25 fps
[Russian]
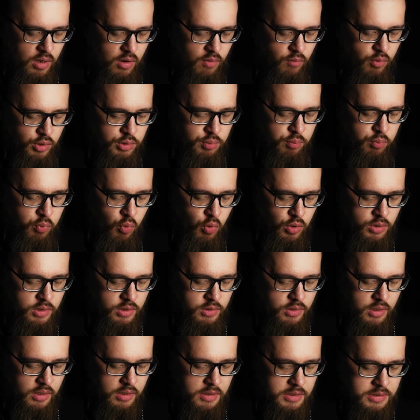«Вот
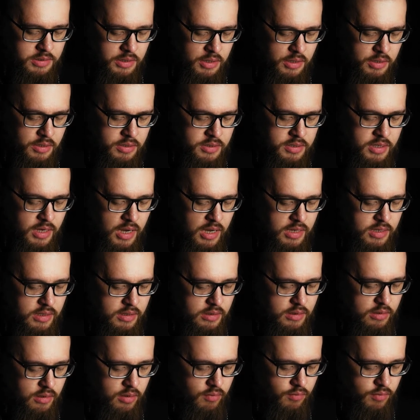подлинно
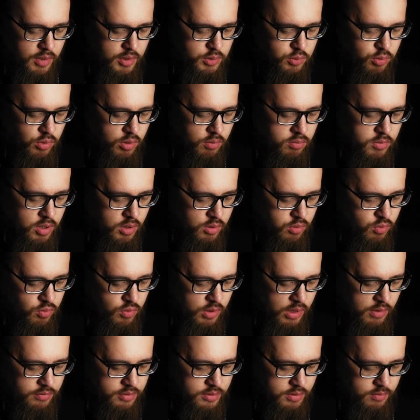израильтянин, в котором нет
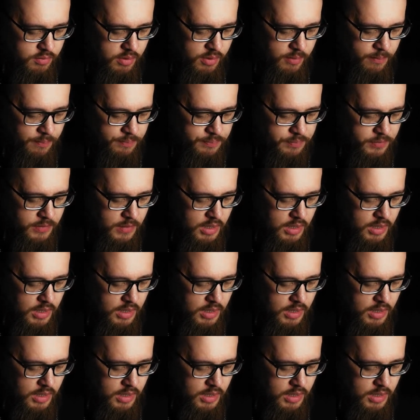лукавства».